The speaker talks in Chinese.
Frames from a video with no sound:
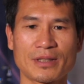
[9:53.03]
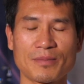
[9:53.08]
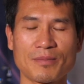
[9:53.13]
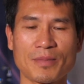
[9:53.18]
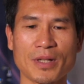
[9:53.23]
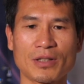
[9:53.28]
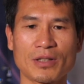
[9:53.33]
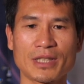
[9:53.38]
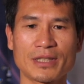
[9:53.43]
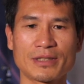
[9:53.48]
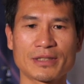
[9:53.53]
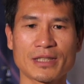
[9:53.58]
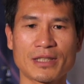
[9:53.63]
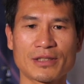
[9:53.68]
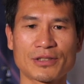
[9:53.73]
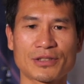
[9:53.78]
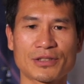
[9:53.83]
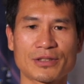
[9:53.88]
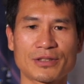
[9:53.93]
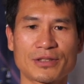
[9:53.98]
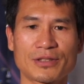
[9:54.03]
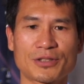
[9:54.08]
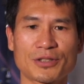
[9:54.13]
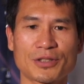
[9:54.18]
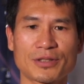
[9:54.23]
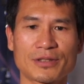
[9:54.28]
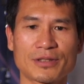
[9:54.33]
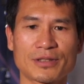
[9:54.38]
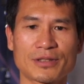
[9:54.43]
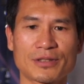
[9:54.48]
表演上是
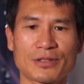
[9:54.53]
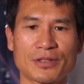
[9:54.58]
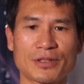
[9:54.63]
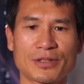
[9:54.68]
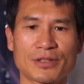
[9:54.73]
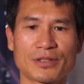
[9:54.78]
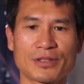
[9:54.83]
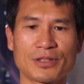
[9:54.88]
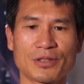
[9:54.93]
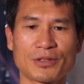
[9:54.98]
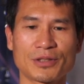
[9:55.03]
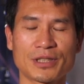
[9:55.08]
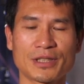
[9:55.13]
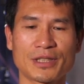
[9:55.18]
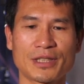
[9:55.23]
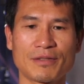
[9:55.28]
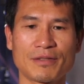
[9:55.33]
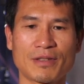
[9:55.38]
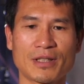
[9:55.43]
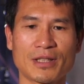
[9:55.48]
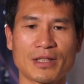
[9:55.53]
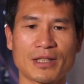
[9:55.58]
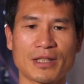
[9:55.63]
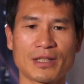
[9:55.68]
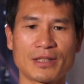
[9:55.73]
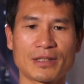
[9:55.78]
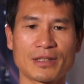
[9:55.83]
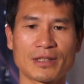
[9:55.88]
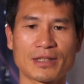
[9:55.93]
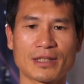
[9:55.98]
确实有些地方
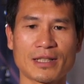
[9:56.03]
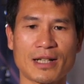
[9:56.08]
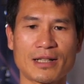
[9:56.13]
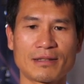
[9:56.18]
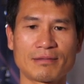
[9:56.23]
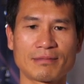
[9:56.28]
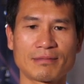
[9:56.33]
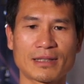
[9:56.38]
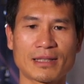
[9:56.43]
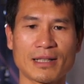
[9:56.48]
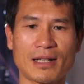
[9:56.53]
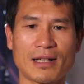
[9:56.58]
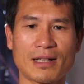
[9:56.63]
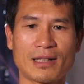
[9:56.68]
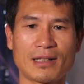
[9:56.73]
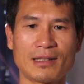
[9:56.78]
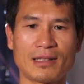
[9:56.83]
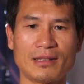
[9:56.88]
很尴尬，